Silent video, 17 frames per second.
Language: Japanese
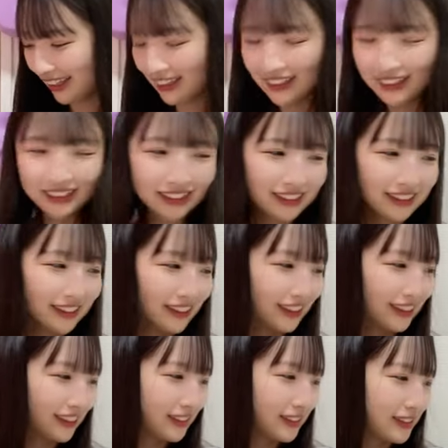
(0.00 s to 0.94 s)
え
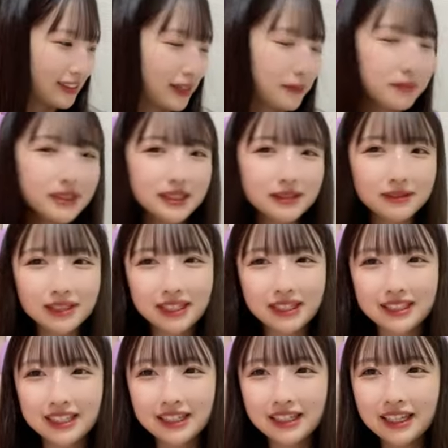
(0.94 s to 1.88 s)
タピさんは
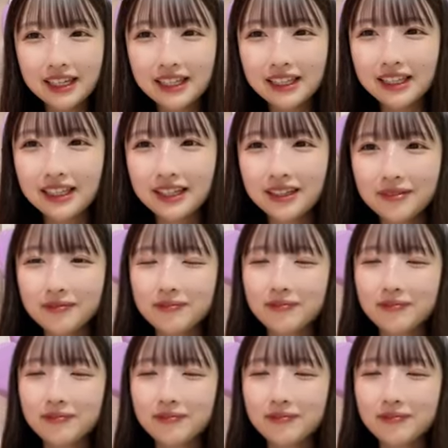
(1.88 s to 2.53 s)
ね絶対ね